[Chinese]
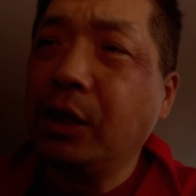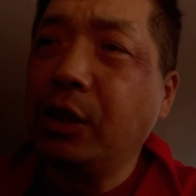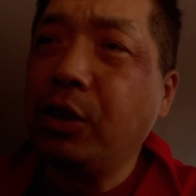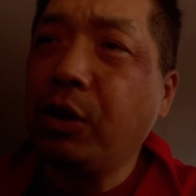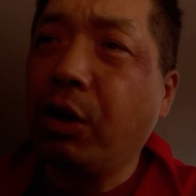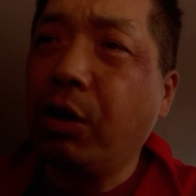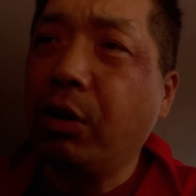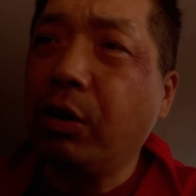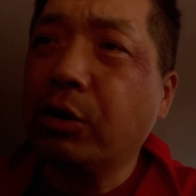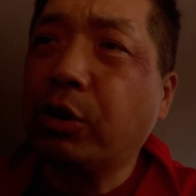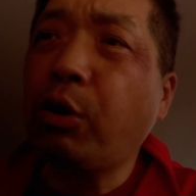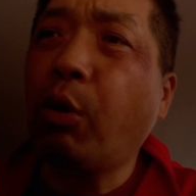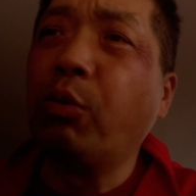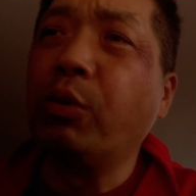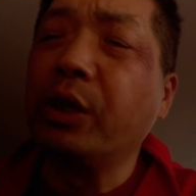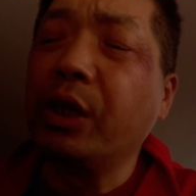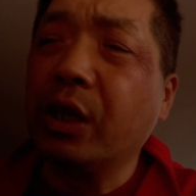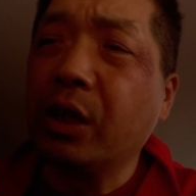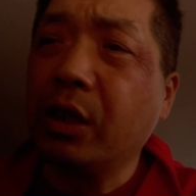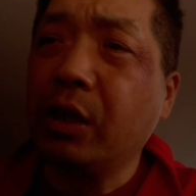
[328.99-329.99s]
叫
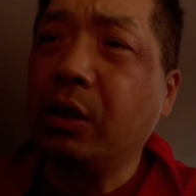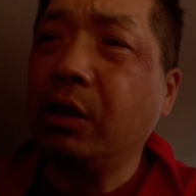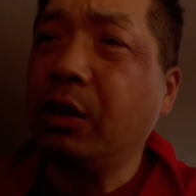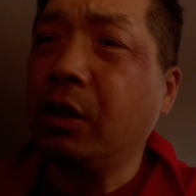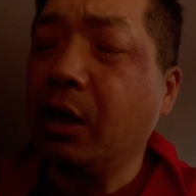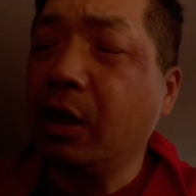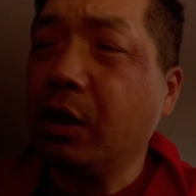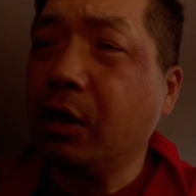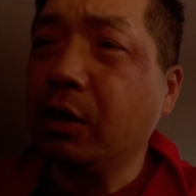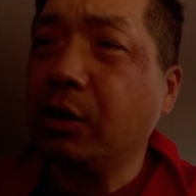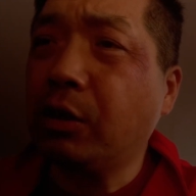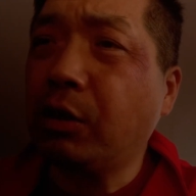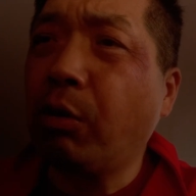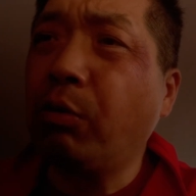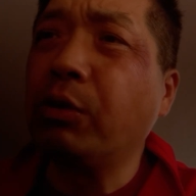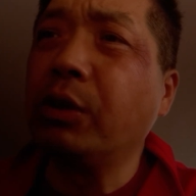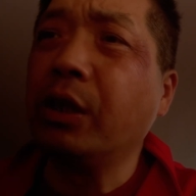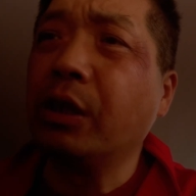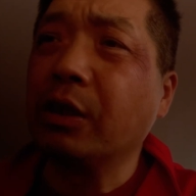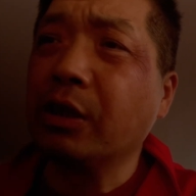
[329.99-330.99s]
窦颖啊，
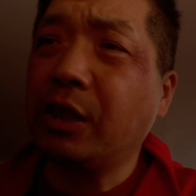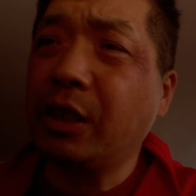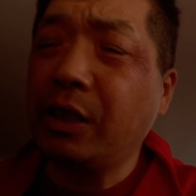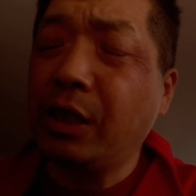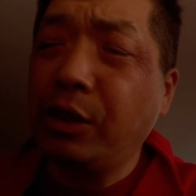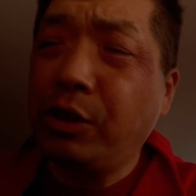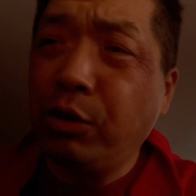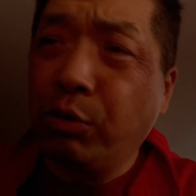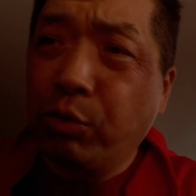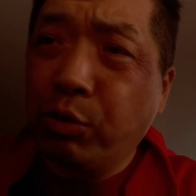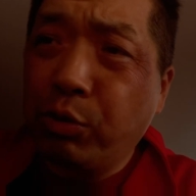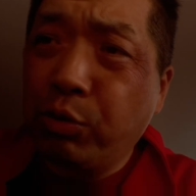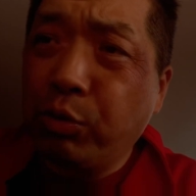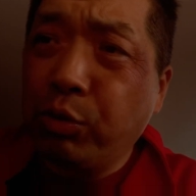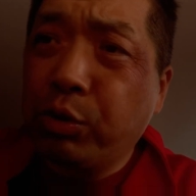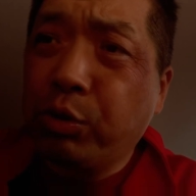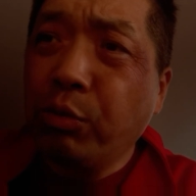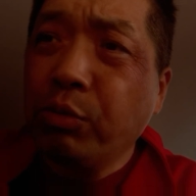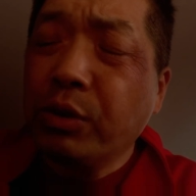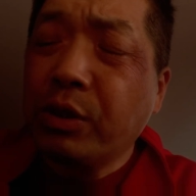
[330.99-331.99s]
窦颖现在就
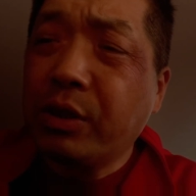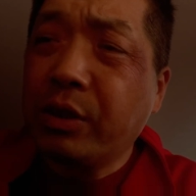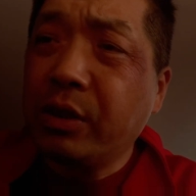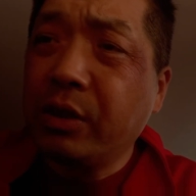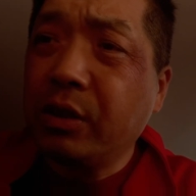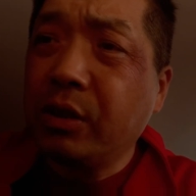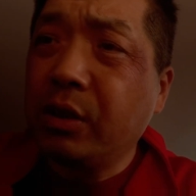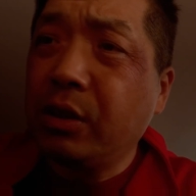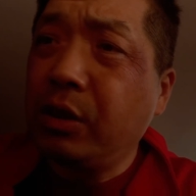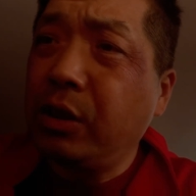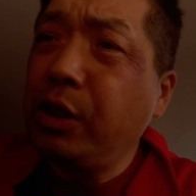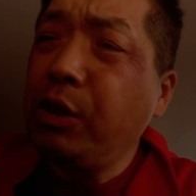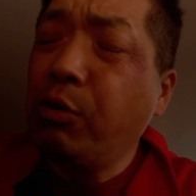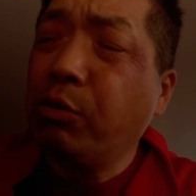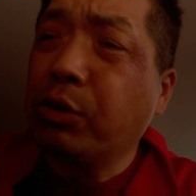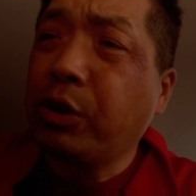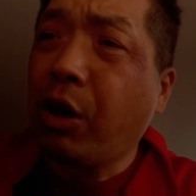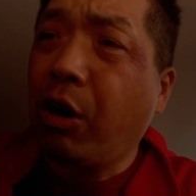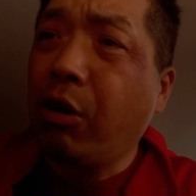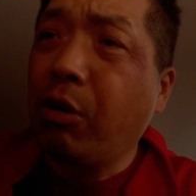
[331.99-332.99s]
住东四
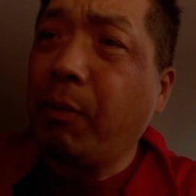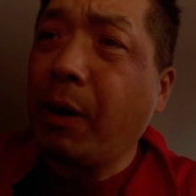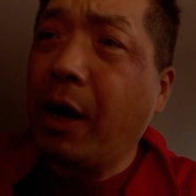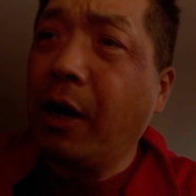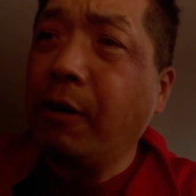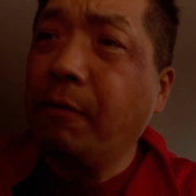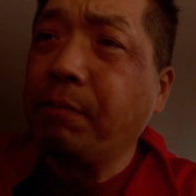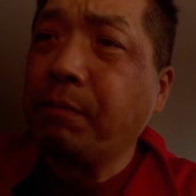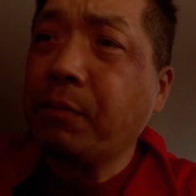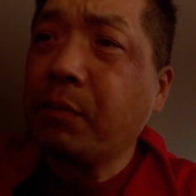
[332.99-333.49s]
六条吧。